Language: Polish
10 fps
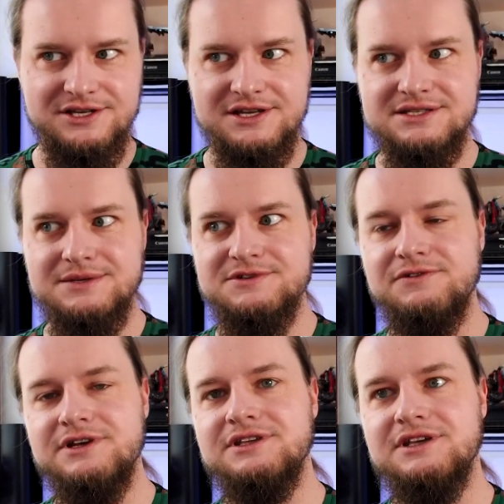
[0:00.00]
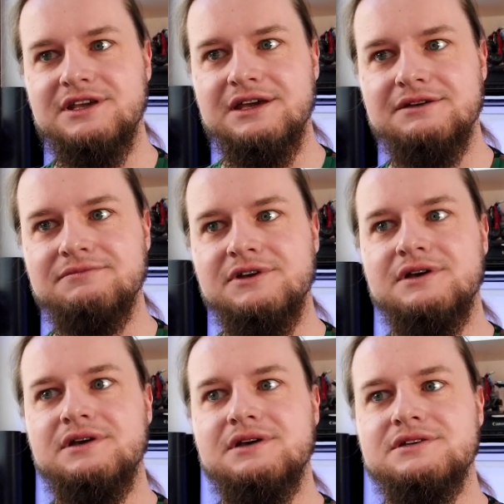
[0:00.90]
że jestem zwolennikiem
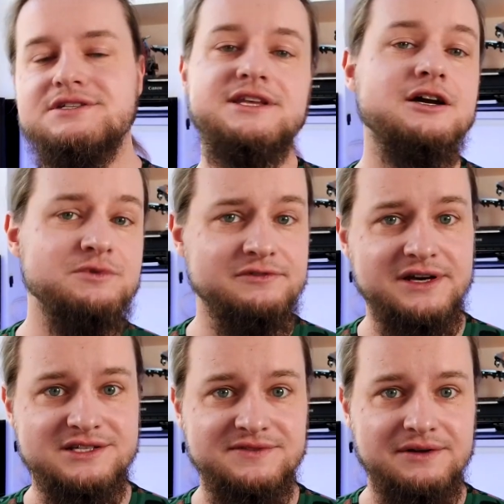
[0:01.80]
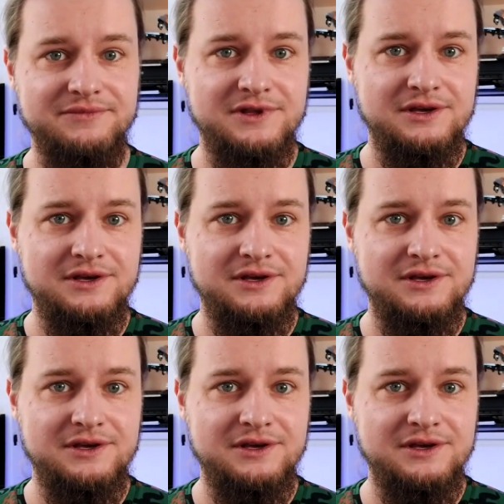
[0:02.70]
czystego piwowarstwa,